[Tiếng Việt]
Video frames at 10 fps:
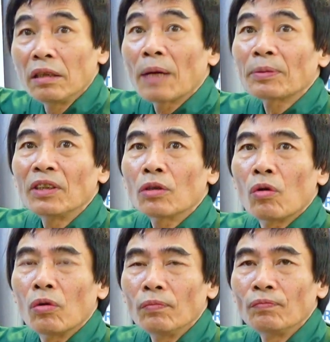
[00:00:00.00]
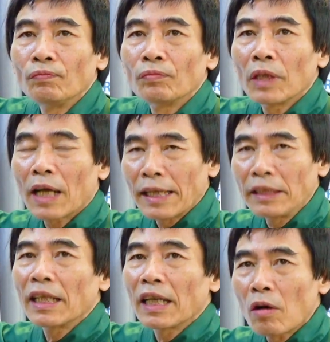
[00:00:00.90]
nhưng gặp sự cố các anh
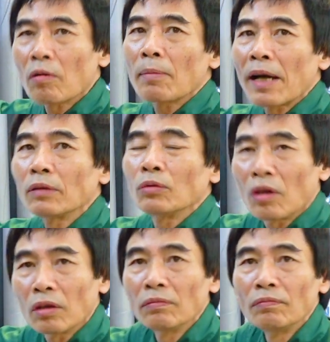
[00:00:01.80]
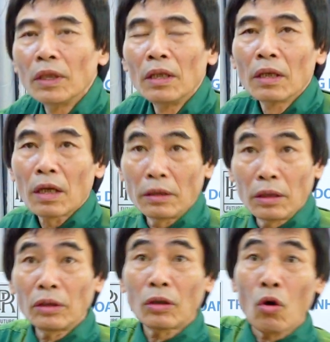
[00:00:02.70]
chị hãy học cái bài rủi ro cái
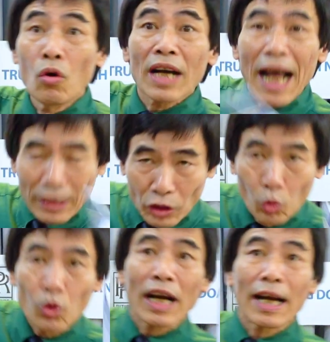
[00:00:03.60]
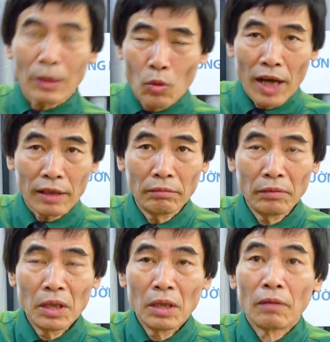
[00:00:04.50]
sự cố cả chủ cả khách quan
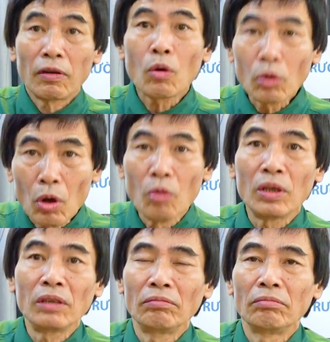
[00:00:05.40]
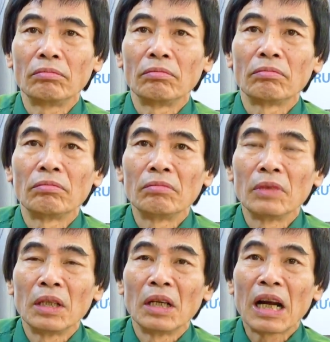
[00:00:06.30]
và cuối cùng ấy
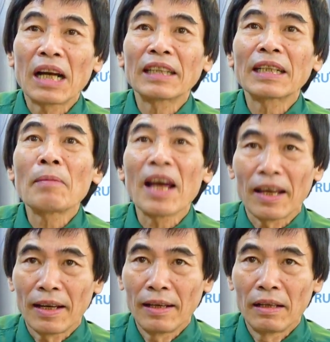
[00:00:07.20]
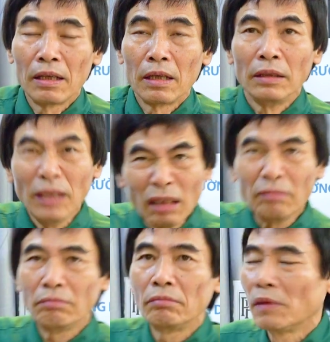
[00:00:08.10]
là người ta bể
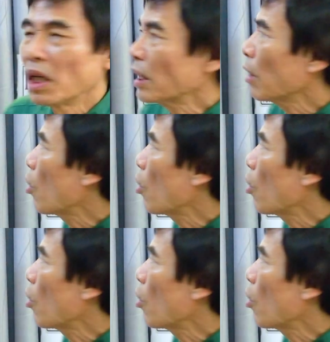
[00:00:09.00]
nhưng người ta